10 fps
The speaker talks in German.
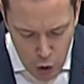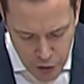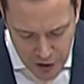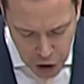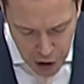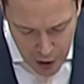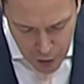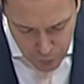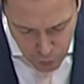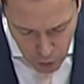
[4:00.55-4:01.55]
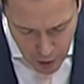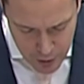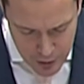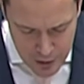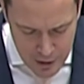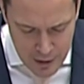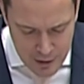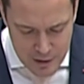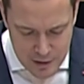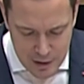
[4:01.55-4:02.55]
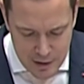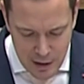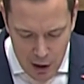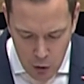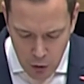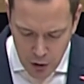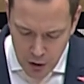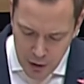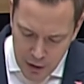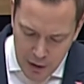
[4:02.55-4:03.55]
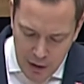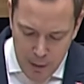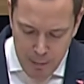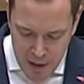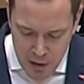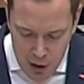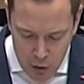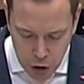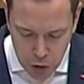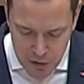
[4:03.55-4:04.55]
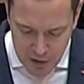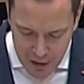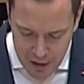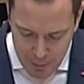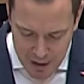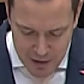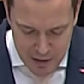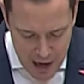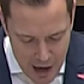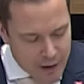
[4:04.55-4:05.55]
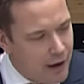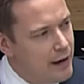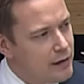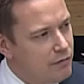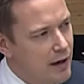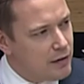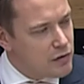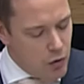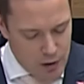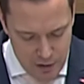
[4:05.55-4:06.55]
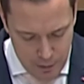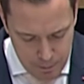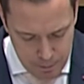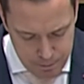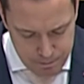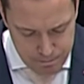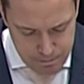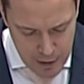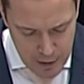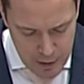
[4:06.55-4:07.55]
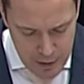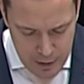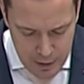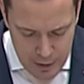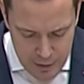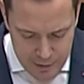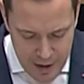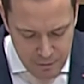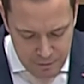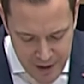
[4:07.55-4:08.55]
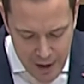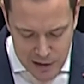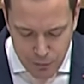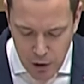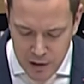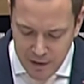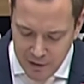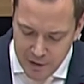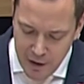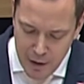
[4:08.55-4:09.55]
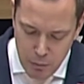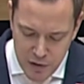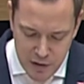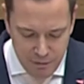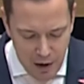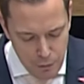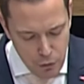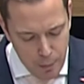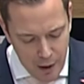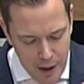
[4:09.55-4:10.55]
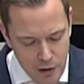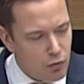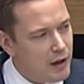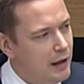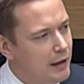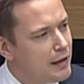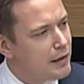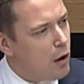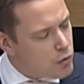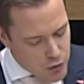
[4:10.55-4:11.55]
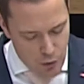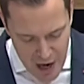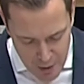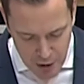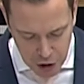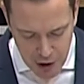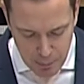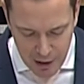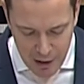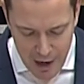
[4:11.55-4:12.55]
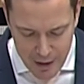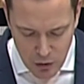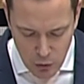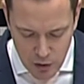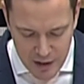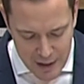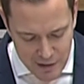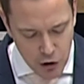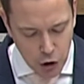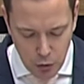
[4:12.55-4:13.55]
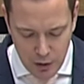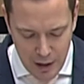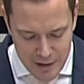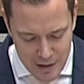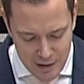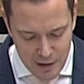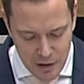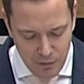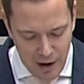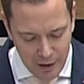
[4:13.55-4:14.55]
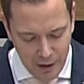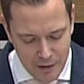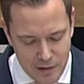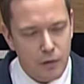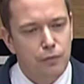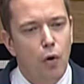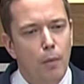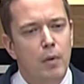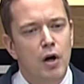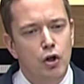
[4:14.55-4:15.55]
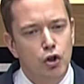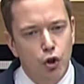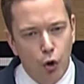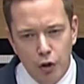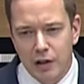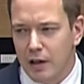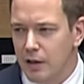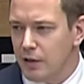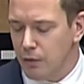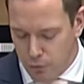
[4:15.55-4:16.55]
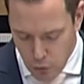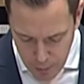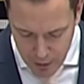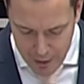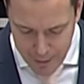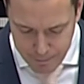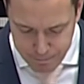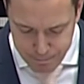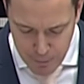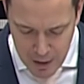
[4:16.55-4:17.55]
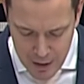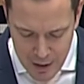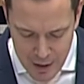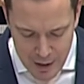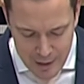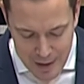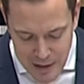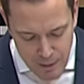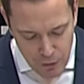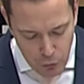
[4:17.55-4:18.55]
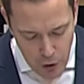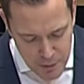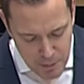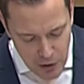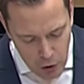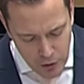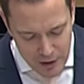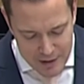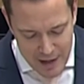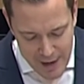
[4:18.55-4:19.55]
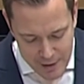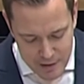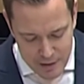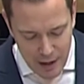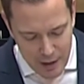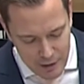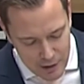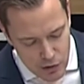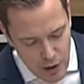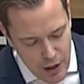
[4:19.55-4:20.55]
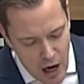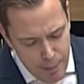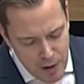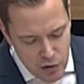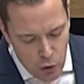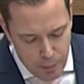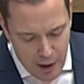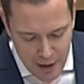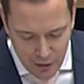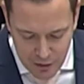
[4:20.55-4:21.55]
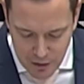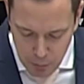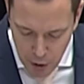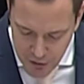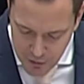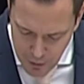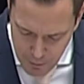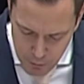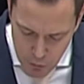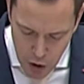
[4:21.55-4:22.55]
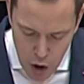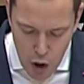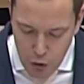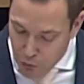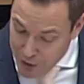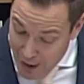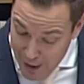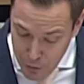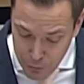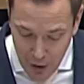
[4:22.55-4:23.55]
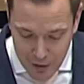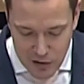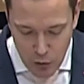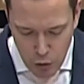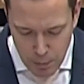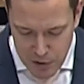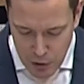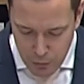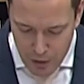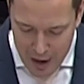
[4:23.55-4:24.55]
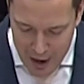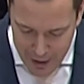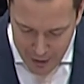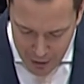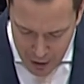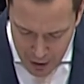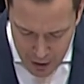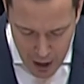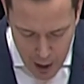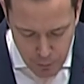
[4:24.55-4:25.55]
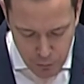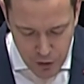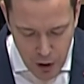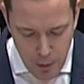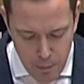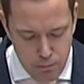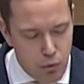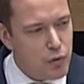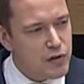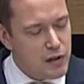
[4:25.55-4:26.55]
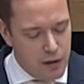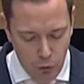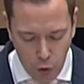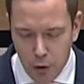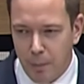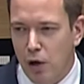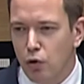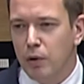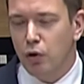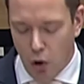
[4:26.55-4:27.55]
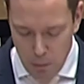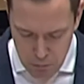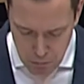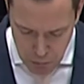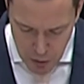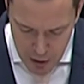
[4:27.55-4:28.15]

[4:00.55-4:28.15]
Und ich schlage vor, dass dies auch im Innenausschuss regelmäßig nachgehalten werden sollte. Denn wir als VolksvertreterInnen müssen die Wahlvorbereitung genauso engmaschig begleiten und die jetzt schon ersichtliche Wahlrechtsreform gründlich vorbereiten. Deswegen freue ich mich auch, dass der Ältestenrat dazu eine Arbeitsgruppe einrichten möchte. Von allen Fraktionen bis auf einer haben wir positive Rückmeldung bekommen.